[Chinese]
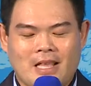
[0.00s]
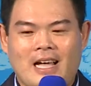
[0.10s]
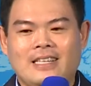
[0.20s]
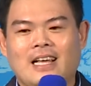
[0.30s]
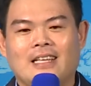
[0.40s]

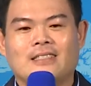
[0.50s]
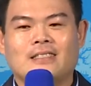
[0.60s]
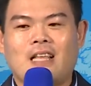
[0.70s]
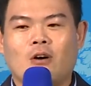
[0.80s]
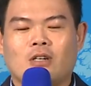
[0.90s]
台南
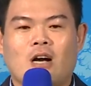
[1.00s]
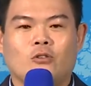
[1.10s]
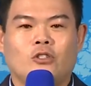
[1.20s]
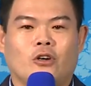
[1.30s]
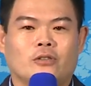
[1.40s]
到高
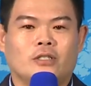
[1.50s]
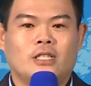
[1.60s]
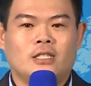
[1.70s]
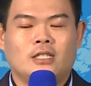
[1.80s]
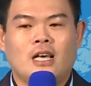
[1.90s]
雄，
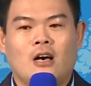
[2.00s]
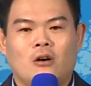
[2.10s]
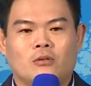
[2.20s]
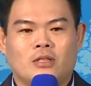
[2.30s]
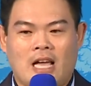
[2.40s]
甚至
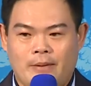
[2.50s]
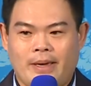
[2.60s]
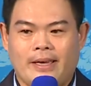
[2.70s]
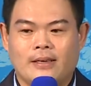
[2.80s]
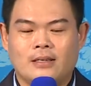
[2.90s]
到台
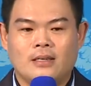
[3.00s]
北，